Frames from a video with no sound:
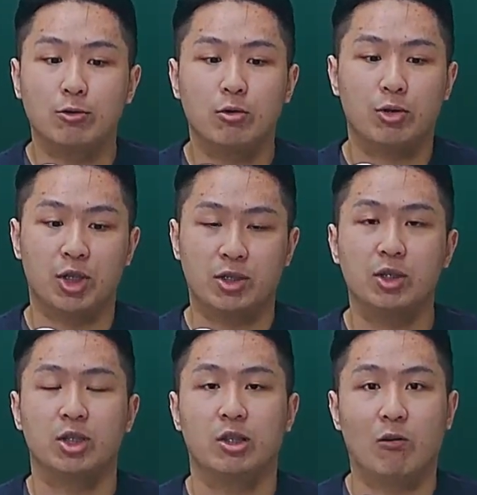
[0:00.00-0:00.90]
如果你自
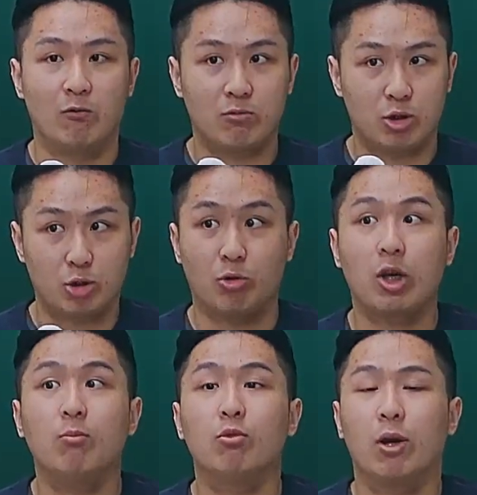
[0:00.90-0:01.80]
己的首
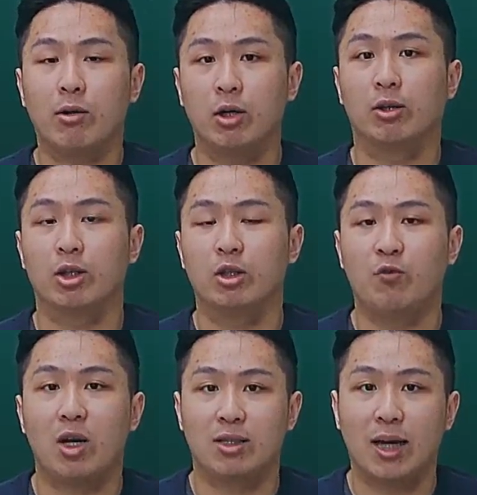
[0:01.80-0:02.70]
要目标可能是
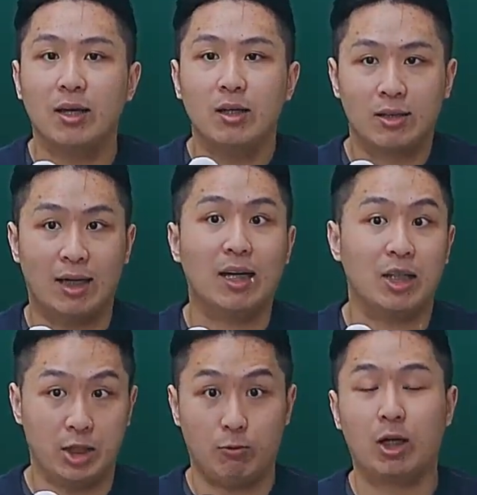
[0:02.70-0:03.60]
放在台大
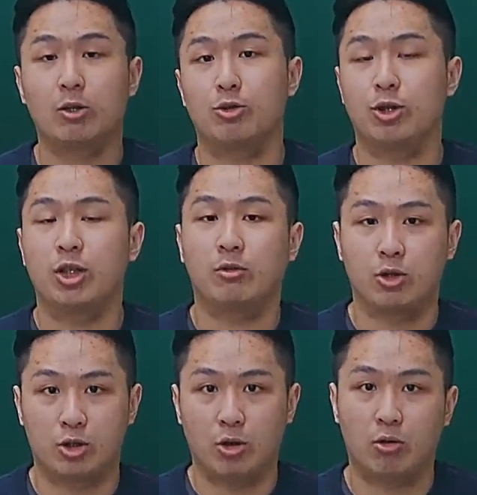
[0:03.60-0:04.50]
以外的学校的
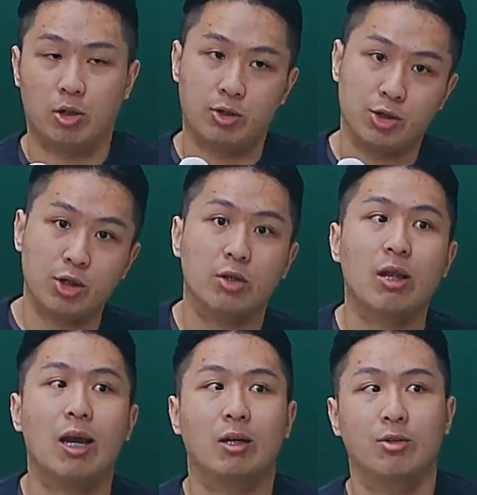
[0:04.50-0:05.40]
时候，可能是政
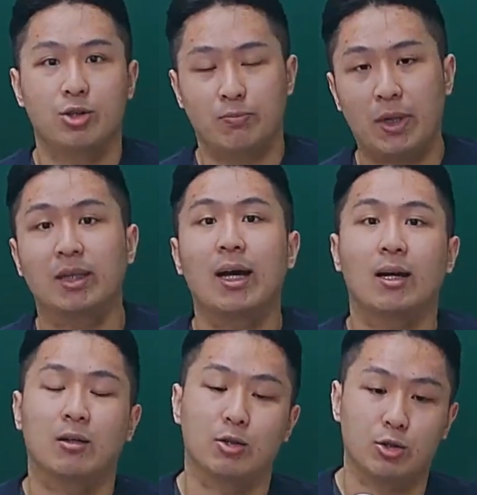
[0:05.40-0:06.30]
大，可能是北大，
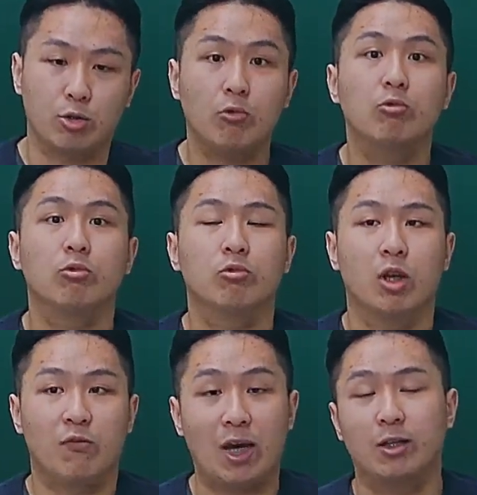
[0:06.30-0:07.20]
可能是东吴的
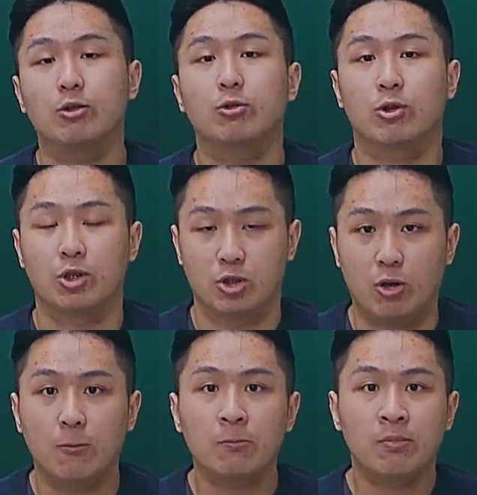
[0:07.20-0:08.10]
法研所的时
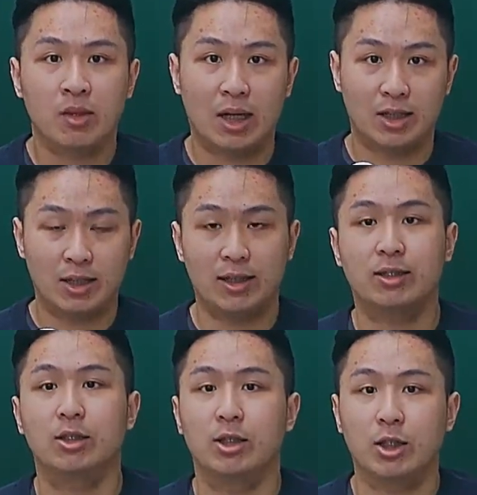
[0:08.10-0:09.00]
候，那你可以再
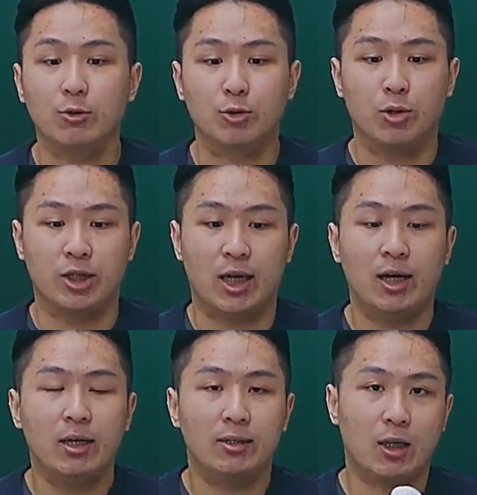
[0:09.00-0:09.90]
自己斟酌一下，
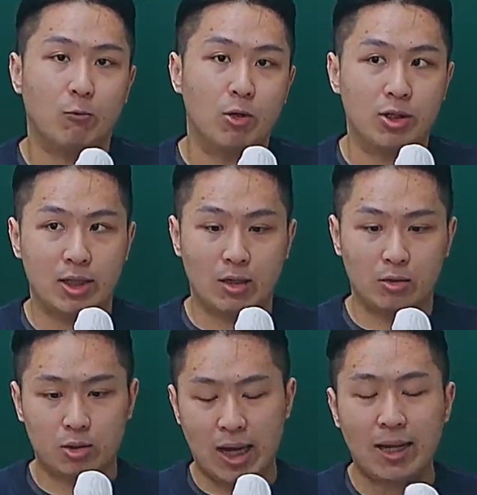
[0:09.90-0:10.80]
在文章
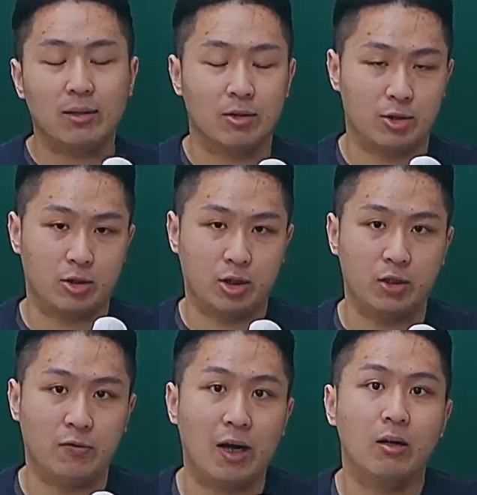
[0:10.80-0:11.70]
看的这个地
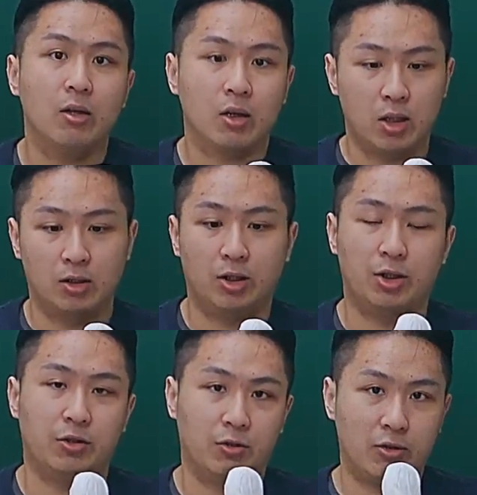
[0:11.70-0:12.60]
方，可能你。